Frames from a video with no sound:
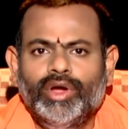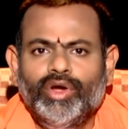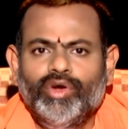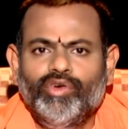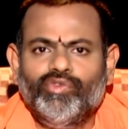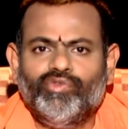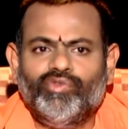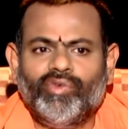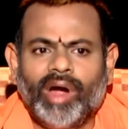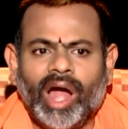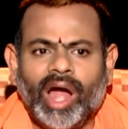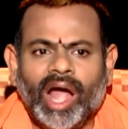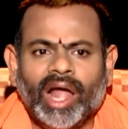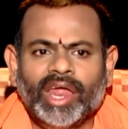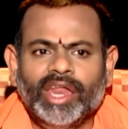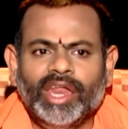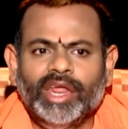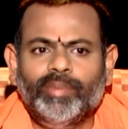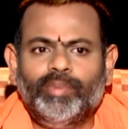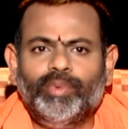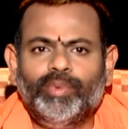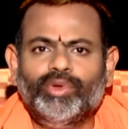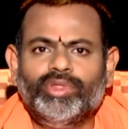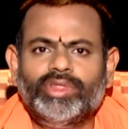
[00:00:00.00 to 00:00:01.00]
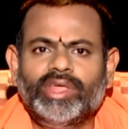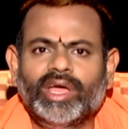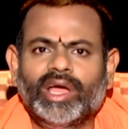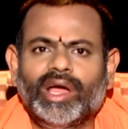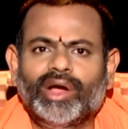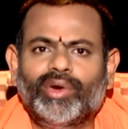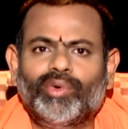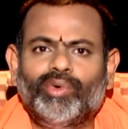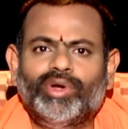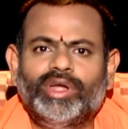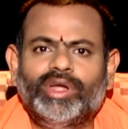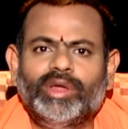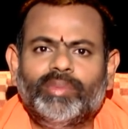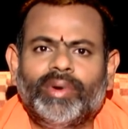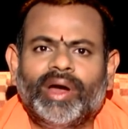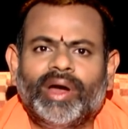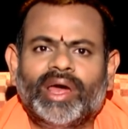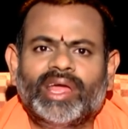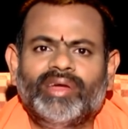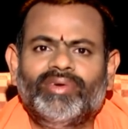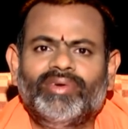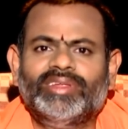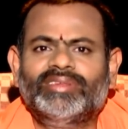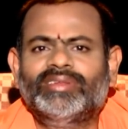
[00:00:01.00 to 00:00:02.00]
వాళ్ళని పూర్తిగా
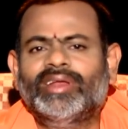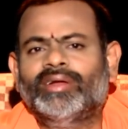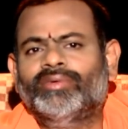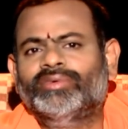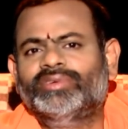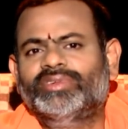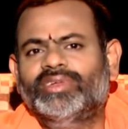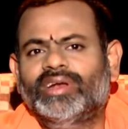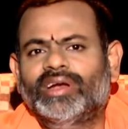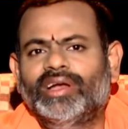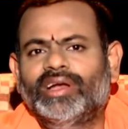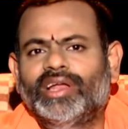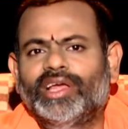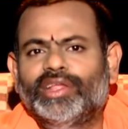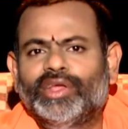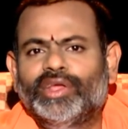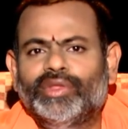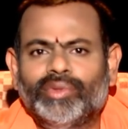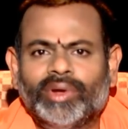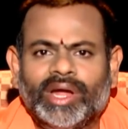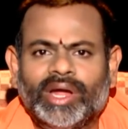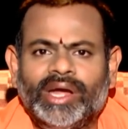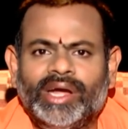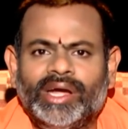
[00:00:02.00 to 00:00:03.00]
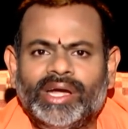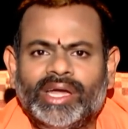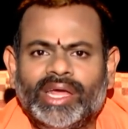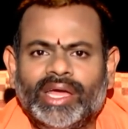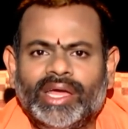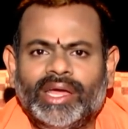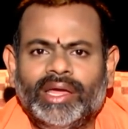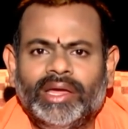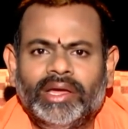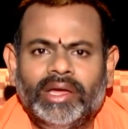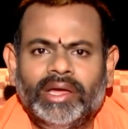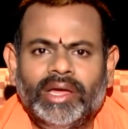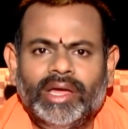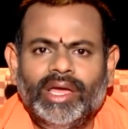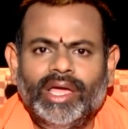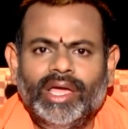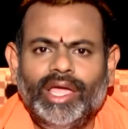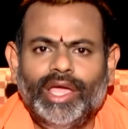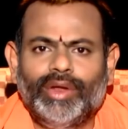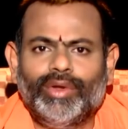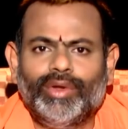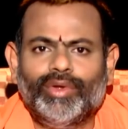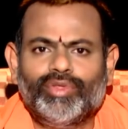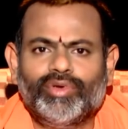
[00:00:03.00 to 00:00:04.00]
కొట్టిపారేయవలసిన అవసరం లేదు ఎందుకనంటే
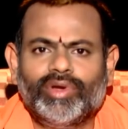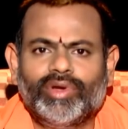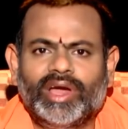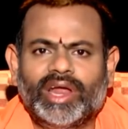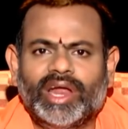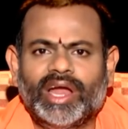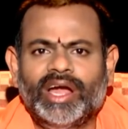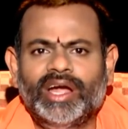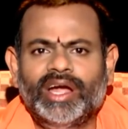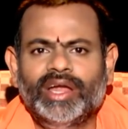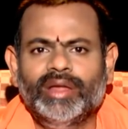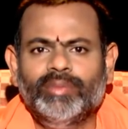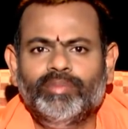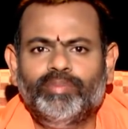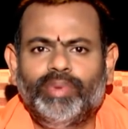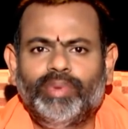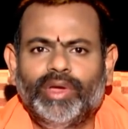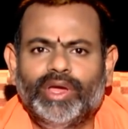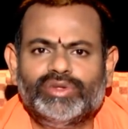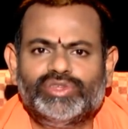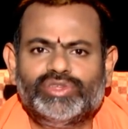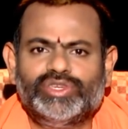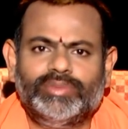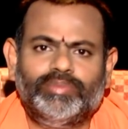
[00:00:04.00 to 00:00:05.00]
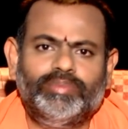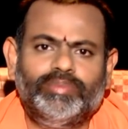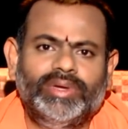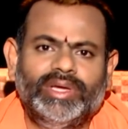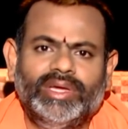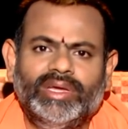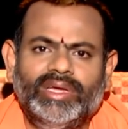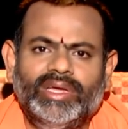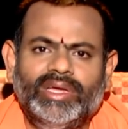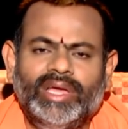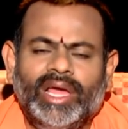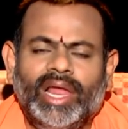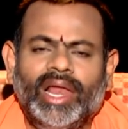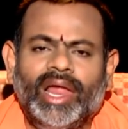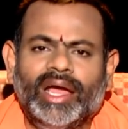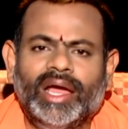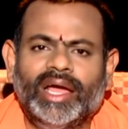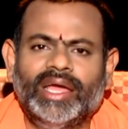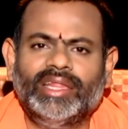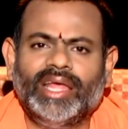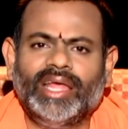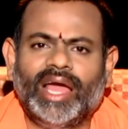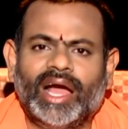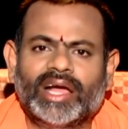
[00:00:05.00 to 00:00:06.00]
ఈరోజు గ్రహణం పేరు చెప్పి
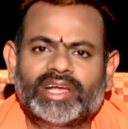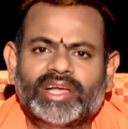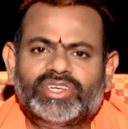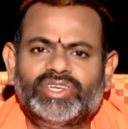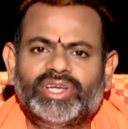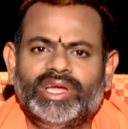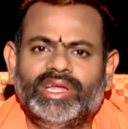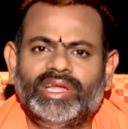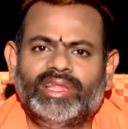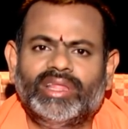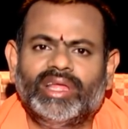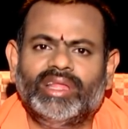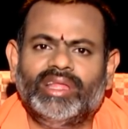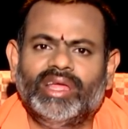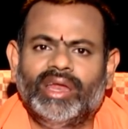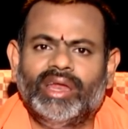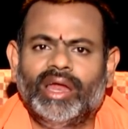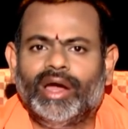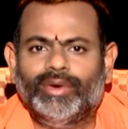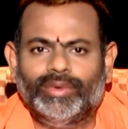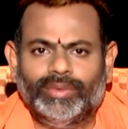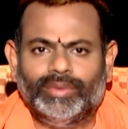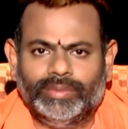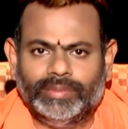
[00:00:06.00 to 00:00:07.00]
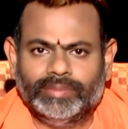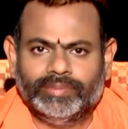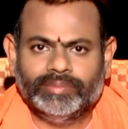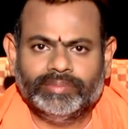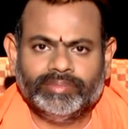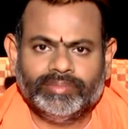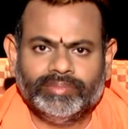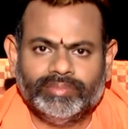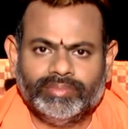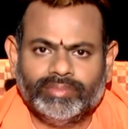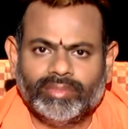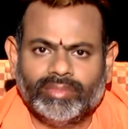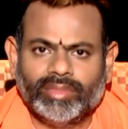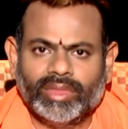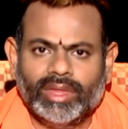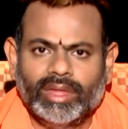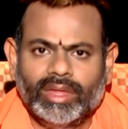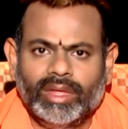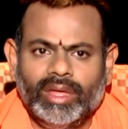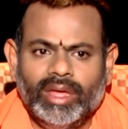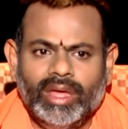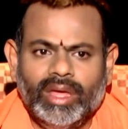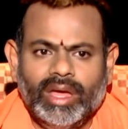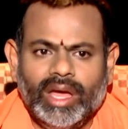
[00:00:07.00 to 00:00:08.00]
ఎలాగైతే అక్షయతది నాడు
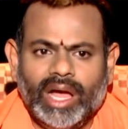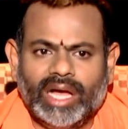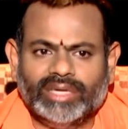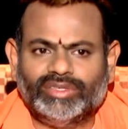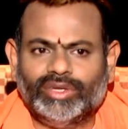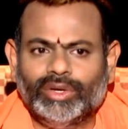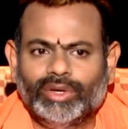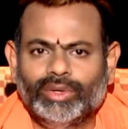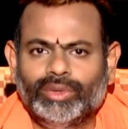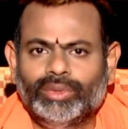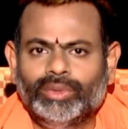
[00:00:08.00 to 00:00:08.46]
అసలు